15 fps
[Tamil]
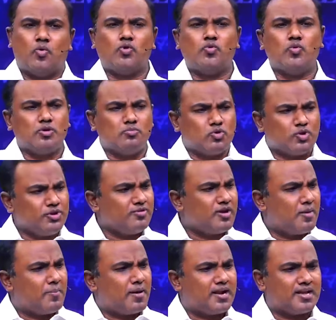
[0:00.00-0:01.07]
ஒரு ஒரு
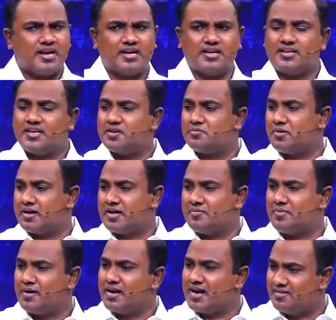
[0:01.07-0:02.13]
முறையும் அப்பாட்ட கேட்டுக்கிட்டே இருப்பான்
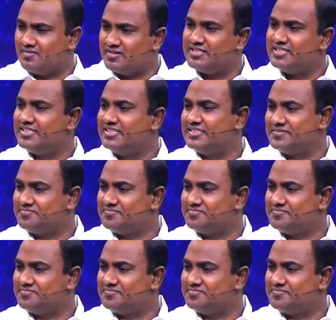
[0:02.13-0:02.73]
அப்பா நான் வந்து